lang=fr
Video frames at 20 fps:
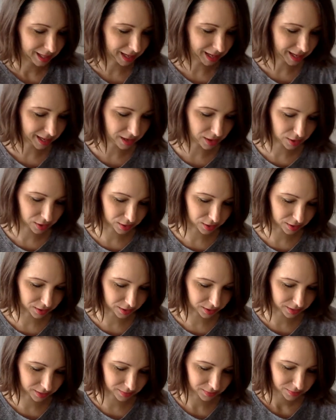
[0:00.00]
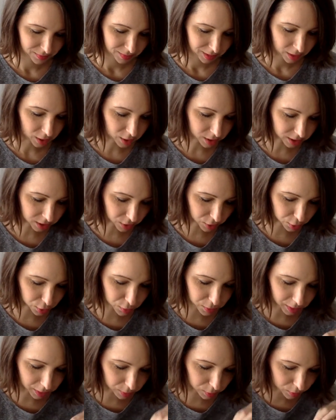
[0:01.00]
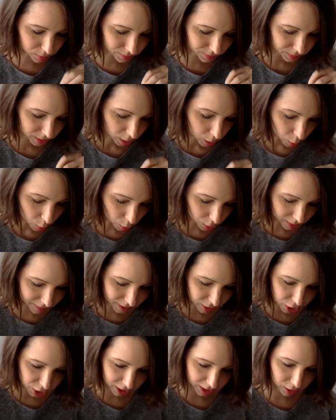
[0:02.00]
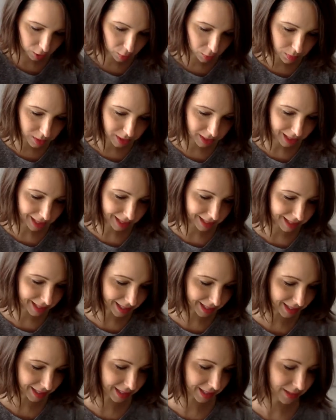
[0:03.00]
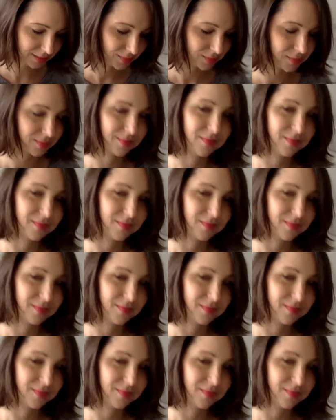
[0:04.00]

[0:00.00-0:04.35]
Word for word: Alors. Oh, ça c'est super bon. Oh la vache, elle est remplie à craquer